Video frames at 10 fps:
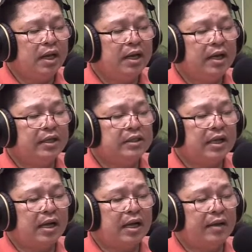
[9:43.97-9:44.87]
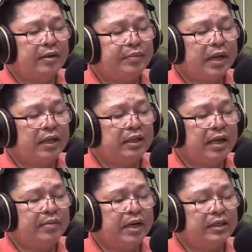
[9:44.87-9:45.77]
alang sa
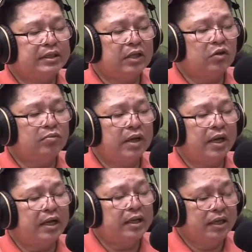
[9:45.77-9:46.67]
pagtabang sa ato mga